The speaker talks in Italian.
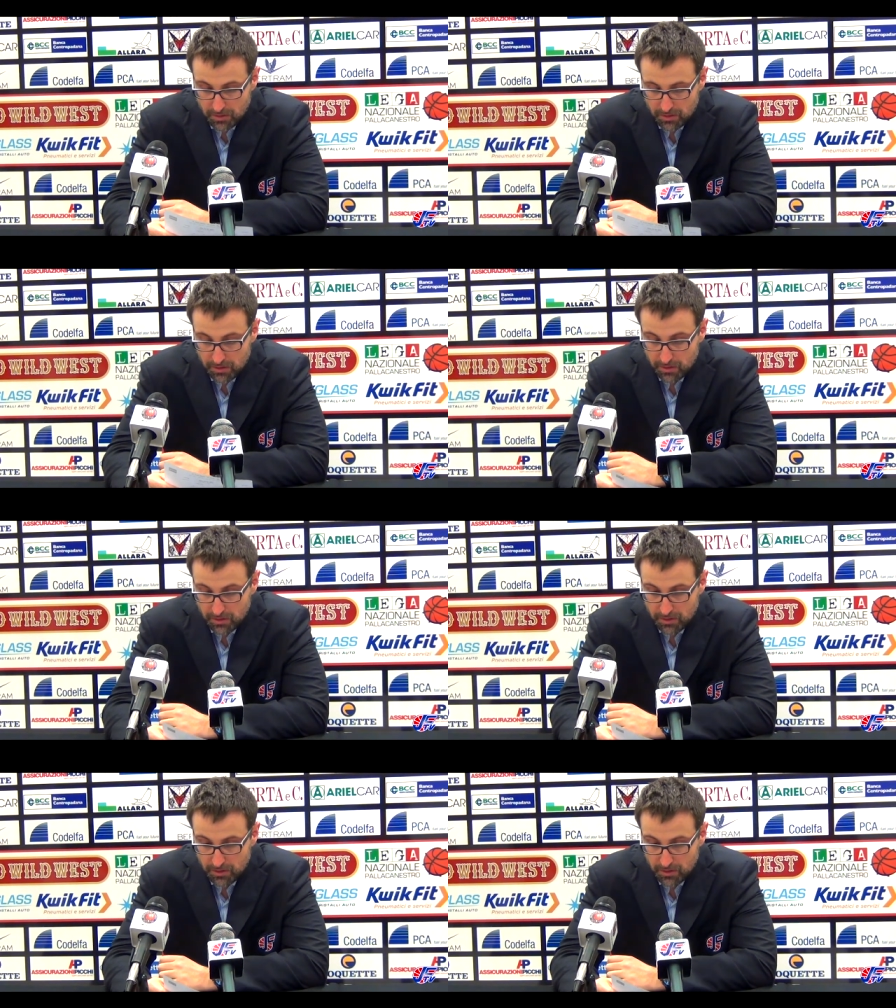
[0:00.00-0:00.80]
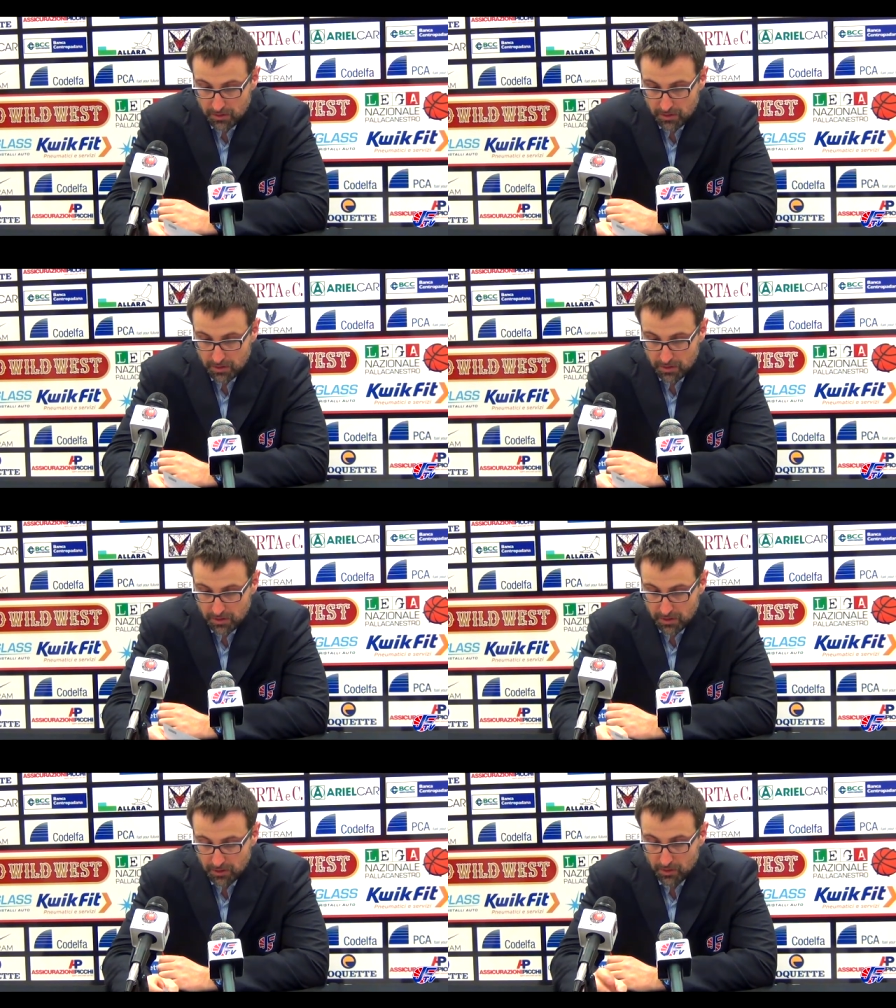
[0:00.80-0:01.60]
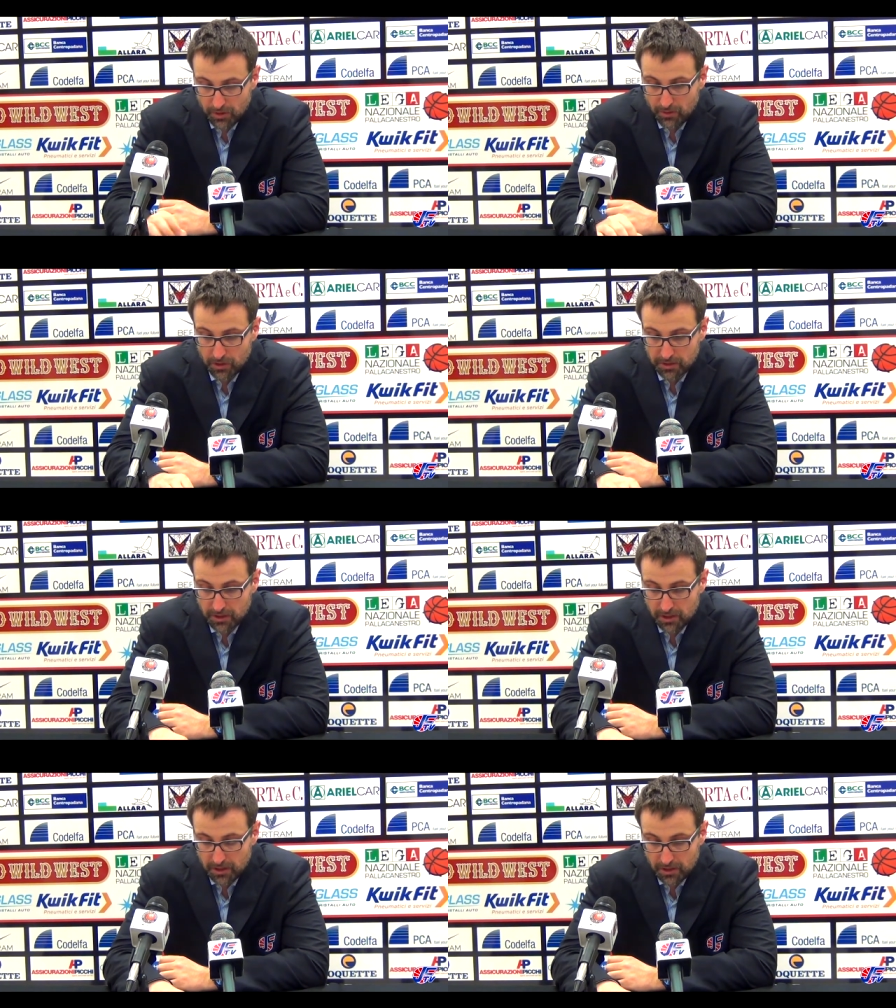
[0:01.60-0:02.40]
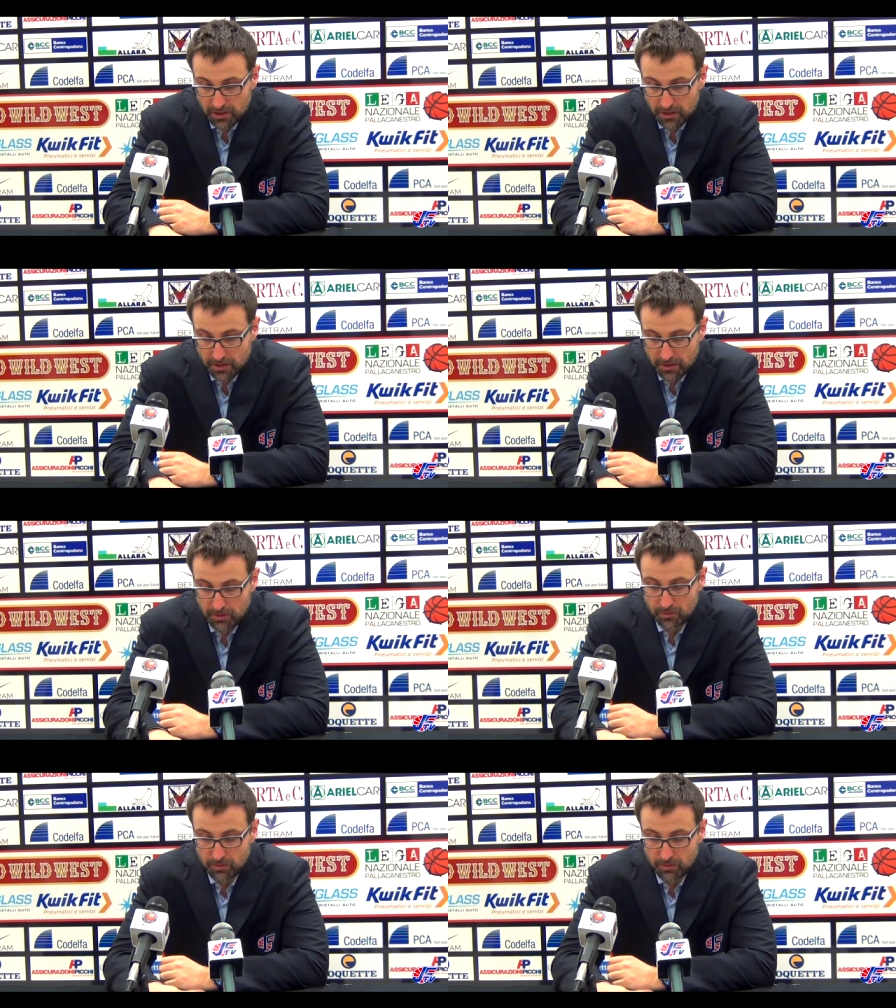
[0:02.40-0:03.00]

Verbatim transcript: eh, ancora una volta